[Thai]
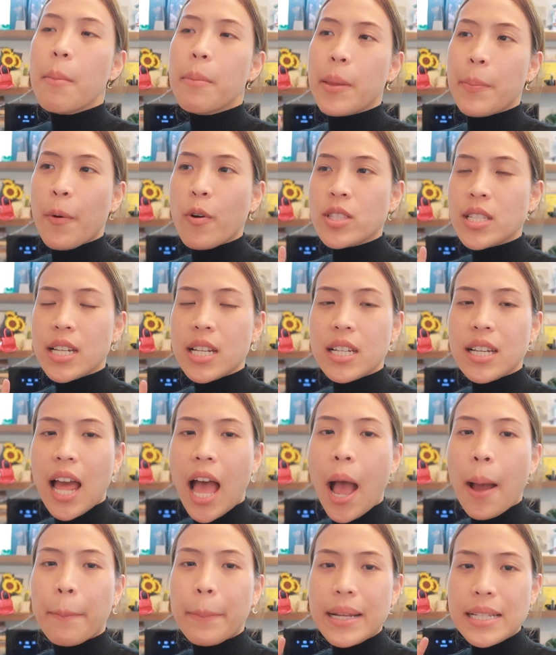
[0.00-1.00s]
ปีโป้จะเดิน
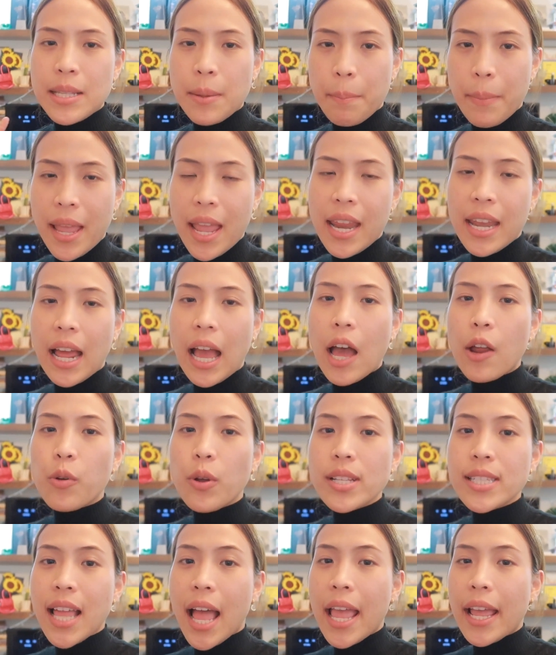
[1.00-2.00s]
ทางไปสเปนนะคะ
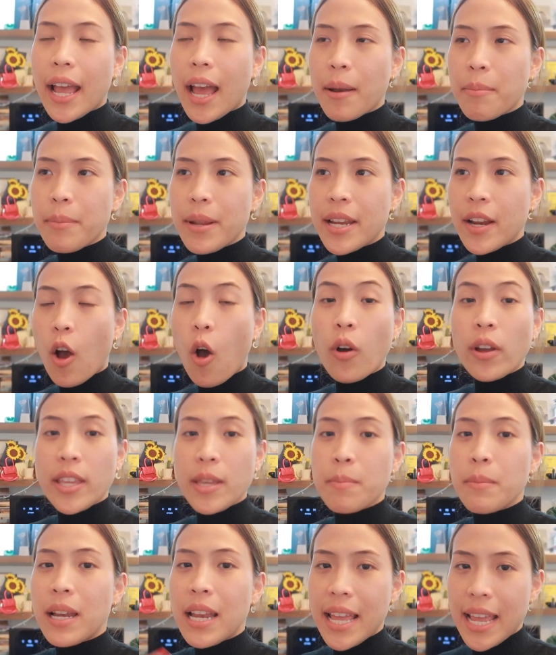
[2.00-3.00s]
ด้วยสายการบินของ
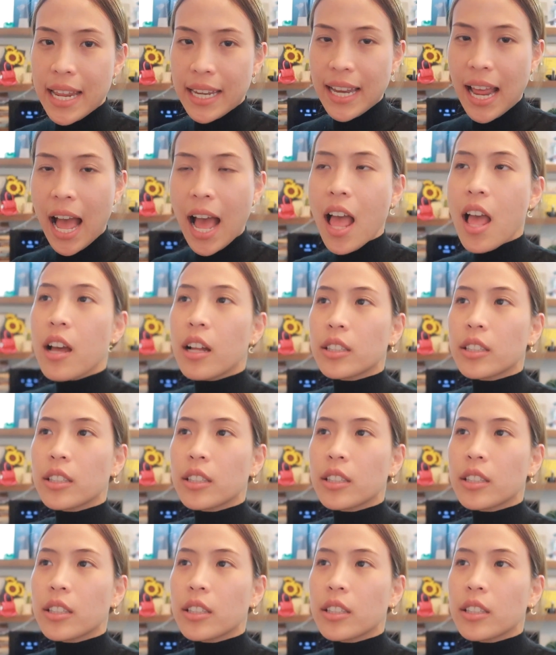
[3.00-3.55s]
อิมิเรตส์นะ